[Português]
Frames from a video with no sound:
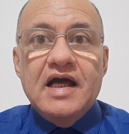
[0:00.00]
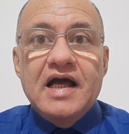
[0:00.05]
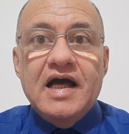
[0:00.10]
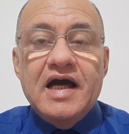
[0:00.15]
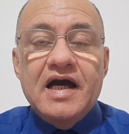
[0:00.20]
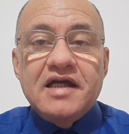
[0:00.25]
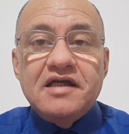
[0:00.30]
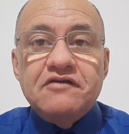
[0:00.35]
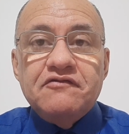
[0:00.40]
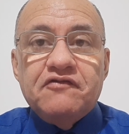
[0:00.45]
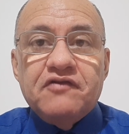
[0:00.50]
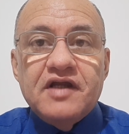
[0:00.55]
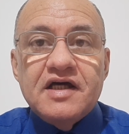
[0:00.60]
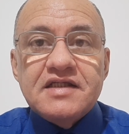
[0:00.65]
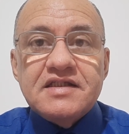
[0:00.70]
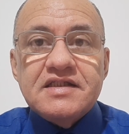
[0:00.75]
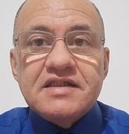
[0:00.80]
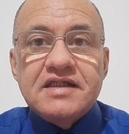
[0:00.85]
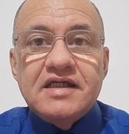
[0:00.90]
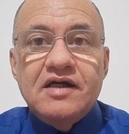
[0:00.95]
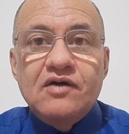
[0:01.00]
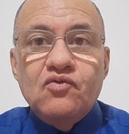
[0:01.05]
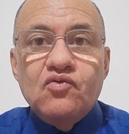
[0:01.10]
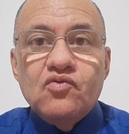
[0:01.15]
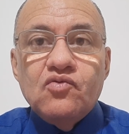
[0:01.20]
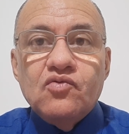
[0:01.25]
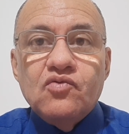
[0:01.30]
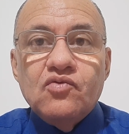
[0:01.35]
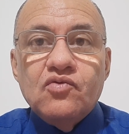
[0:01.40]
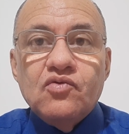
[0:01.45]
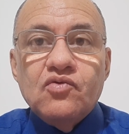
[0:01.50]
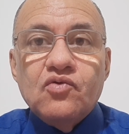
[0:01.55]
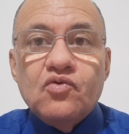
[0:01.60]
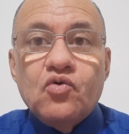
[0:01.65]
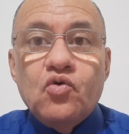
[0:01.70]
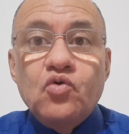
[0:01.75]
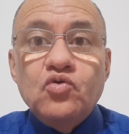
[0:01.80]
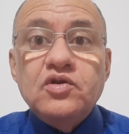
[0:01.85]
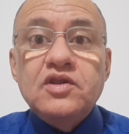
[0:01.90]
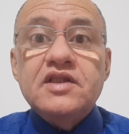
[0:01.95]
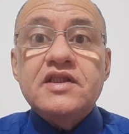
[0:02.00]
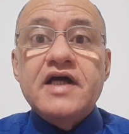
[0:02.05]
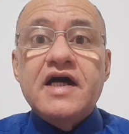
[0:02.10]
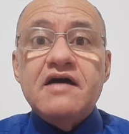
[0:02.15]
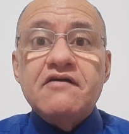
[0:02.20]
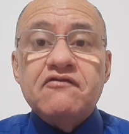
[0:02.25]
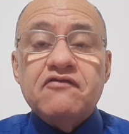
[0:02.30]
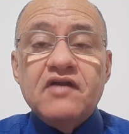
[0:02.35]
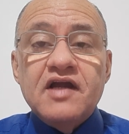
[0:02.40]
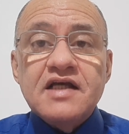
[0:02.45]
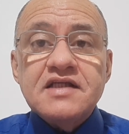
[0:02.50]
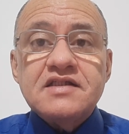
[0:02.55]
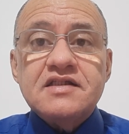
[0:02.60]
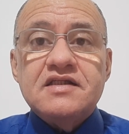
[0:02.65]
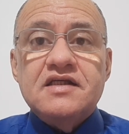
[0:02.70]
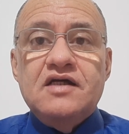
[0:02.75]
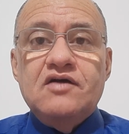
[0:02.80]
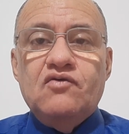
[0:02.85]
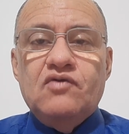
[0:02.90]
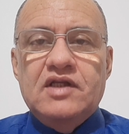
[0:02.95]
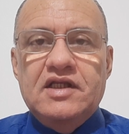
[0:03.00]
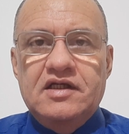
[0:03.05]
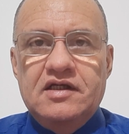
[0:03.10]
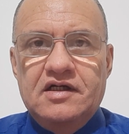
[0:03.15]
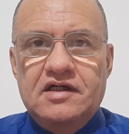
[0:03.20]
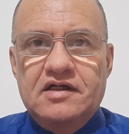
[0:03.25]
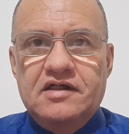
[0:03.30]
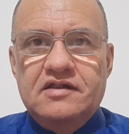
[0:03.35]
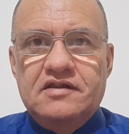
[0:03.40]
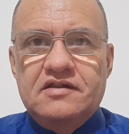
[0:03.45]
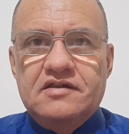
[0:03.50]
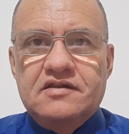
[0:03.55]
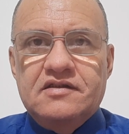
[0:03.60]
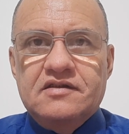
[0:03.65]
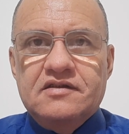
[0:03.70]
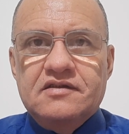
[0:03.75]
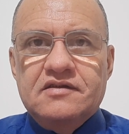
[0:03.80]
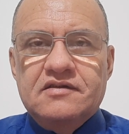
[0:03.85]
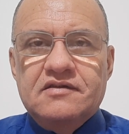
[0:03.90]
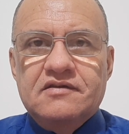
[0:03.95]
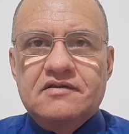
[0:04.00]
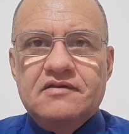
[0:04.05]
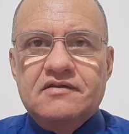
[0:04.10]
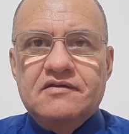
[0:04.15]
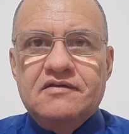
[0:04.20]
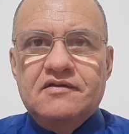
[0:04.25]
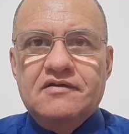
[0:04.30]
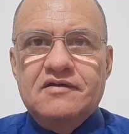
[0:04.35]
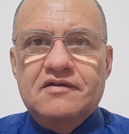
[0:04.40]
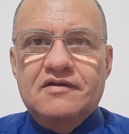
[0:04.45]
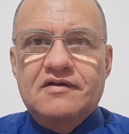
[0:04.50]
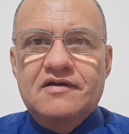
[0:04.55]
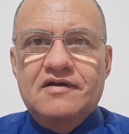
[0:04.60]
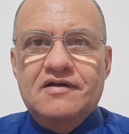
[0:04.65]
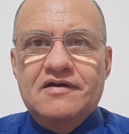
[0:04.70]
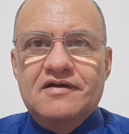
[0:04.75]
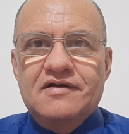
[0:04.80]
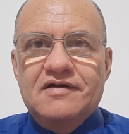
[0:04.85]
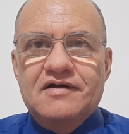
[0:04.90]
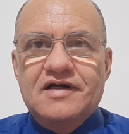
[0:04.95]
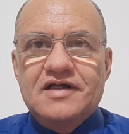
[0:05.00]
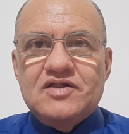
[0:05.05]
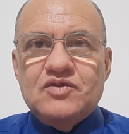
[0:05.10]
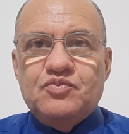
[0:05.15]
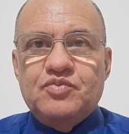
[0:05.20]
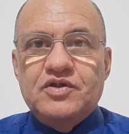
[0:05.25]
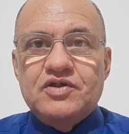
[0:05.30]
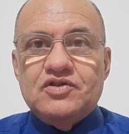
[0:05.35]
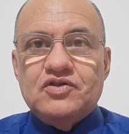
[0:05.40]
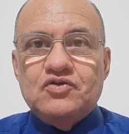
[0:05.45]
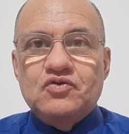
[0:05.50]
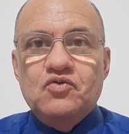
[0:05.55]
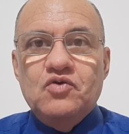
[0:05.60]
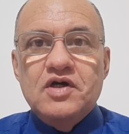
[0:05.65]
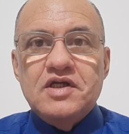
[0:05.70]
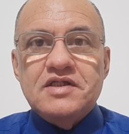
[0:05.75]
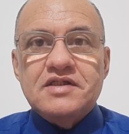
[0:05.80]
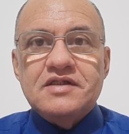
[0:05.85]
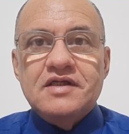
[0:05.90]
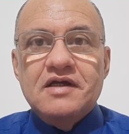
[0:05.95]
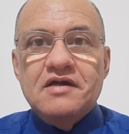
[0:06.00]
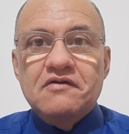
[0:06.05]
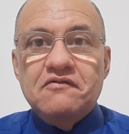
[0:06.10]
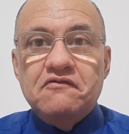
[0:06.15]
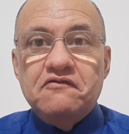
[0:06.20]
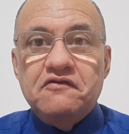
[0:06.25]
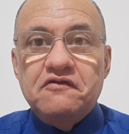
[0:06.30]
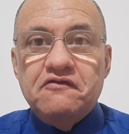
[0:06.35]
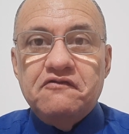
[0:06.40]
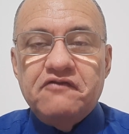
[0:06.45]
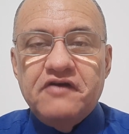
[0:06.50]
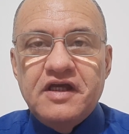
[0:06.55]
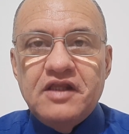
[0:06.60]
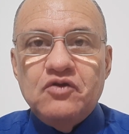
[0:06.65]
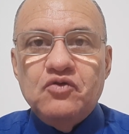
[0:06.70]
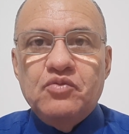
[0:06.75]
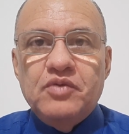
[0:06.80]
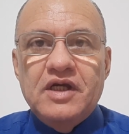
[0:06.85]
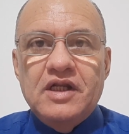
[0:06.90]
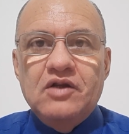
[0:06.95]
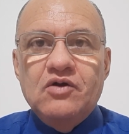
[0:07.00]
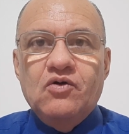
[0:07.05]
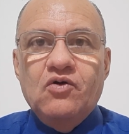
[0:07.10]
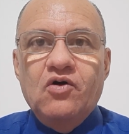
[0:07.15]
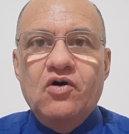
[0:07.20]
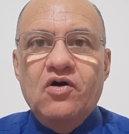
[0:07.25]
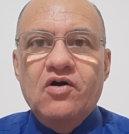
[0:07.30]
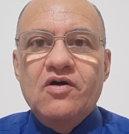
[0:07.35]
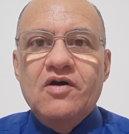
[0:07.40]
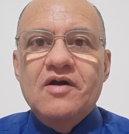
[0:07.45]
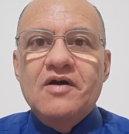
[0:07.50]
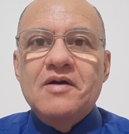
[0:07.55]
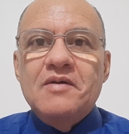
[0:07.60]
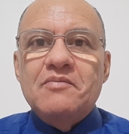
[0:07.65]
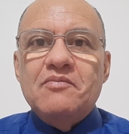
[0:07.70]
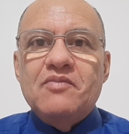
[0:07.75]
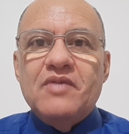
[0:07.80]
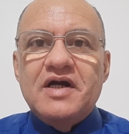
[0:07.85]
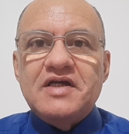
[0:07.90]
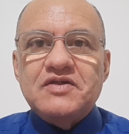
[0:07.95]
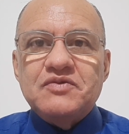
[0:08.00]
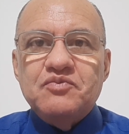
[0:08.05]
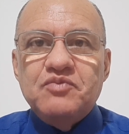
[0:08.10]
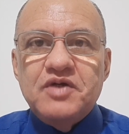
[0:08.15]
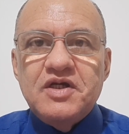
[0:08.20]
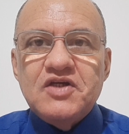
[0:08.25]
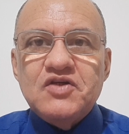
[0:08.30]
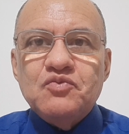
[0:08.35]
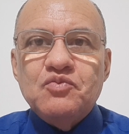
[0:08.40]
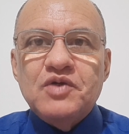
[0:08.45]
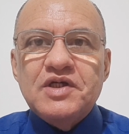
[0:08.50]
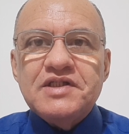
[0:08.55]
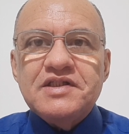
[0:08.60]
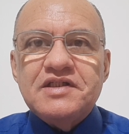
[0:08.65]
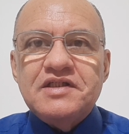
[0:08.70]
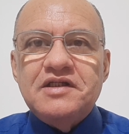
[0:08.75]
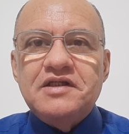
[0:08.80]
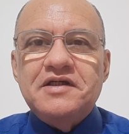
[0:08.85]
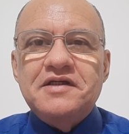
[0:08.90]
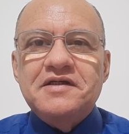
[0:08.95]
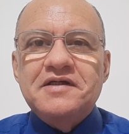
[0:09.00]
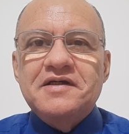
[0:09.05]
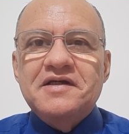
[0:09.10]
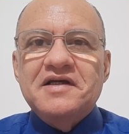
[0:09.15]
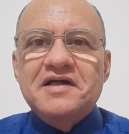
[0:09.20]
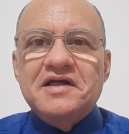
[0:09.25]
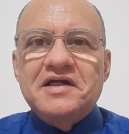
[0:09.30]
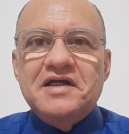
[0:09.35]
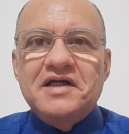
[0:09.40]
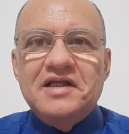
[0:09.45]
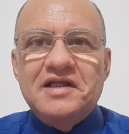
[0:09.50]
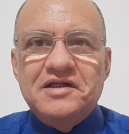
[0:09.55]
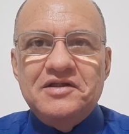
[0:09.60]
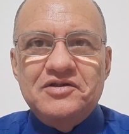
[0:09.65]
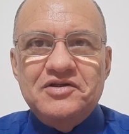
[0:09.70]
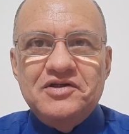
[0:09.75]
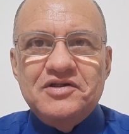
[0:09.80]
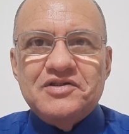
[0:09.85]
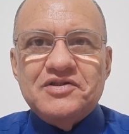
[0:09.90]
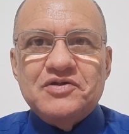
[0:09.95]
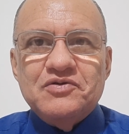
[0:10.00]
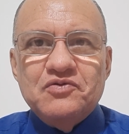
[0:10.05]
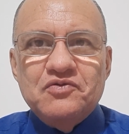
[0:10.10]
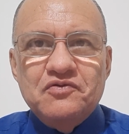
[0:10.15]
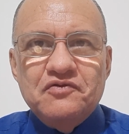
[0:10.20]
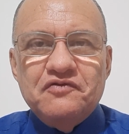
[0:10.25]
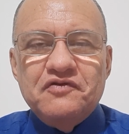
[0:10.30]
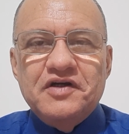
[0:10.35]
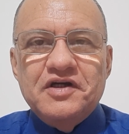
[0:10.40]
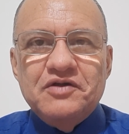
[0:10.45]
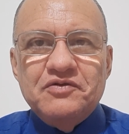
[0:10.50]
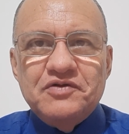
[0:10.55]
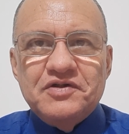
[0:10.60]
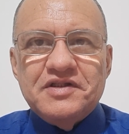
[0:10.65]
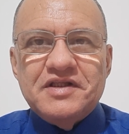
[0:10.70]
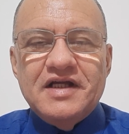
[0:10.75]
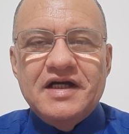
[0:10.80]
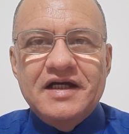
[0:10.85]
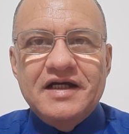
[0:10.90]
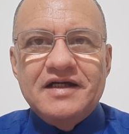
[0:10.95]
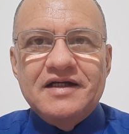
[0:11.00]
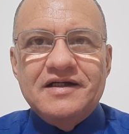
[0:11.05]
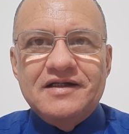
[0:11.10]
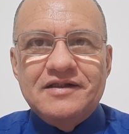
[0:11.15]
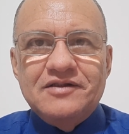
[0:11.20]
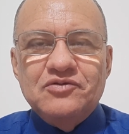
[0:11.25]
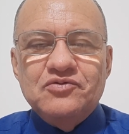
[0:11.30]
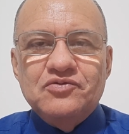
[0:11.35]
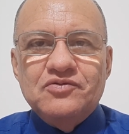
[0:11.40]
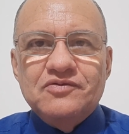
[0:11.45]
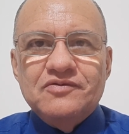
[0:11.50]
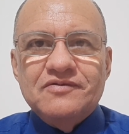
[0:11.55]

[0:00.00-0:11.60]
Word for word: A inflação com deflação, aliás. As pessoas vivendo melhor, mas mesmo assim ele diz que o governo está errando.